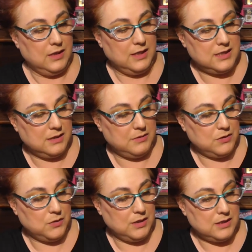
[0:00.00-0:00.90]
ya
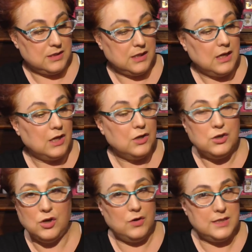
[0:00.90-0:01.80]
sabéis cuál es.
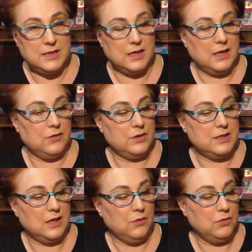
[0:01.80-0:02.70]
No lo he estrenado,
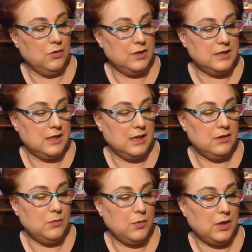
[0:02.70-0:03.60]
este aún no lo he
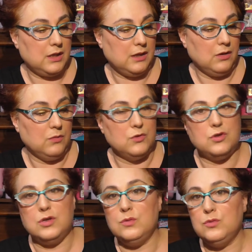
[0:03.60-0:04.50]
estrenado porque tengo
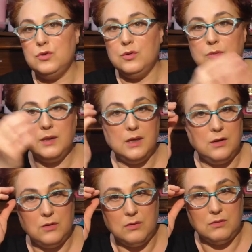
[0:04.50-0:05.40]
muchos en uso y
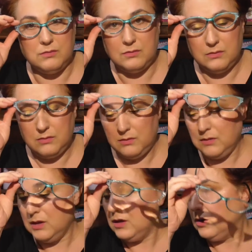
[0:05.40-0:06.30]
no,
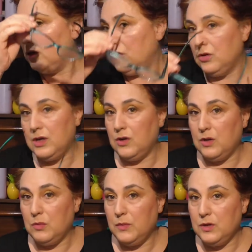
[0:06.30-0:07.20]
no quiero.
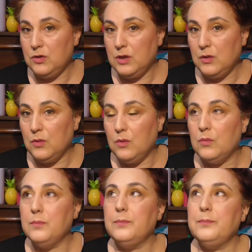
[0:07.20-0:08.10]
De momento
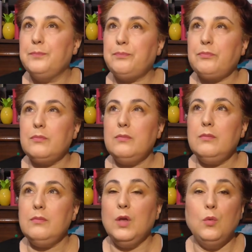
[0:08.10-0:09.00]
tengo
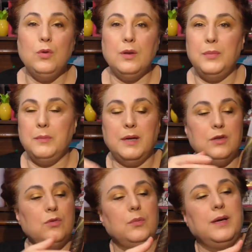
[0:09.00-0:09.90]
uno del
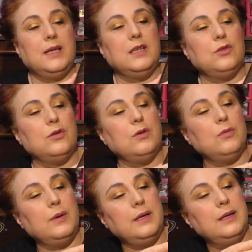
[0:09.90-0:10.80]
primario y uno pequeñito de
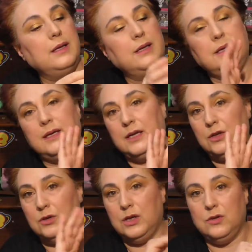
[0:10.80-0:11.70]
Uruguay
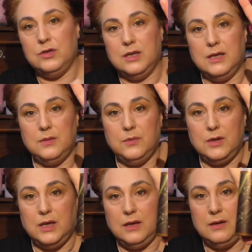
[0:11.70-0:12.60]
y no quiero estrenar
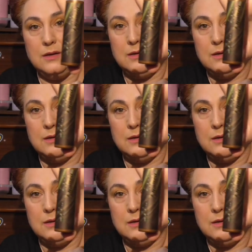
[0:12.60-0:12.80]
porque